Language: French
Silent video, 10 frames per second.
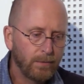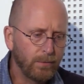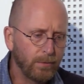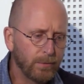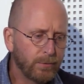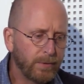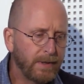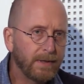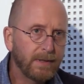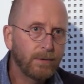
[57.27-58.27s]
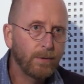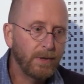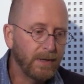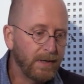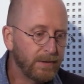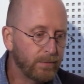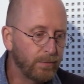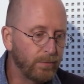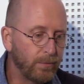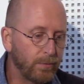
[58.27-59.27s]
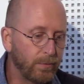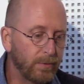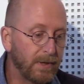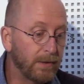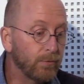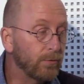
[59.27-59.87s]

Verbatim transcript: de ce qu'on a décrit comme les restes de quelques